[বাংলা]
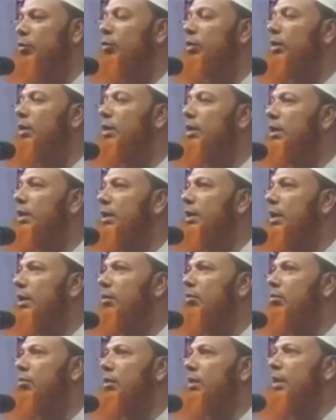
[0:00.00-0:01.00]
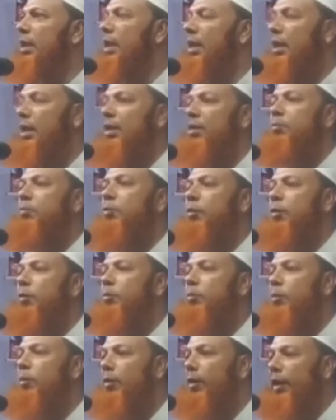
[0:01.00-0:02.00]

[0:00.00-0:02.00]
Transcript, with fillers: দুই তিনটা কথা আগে বলবো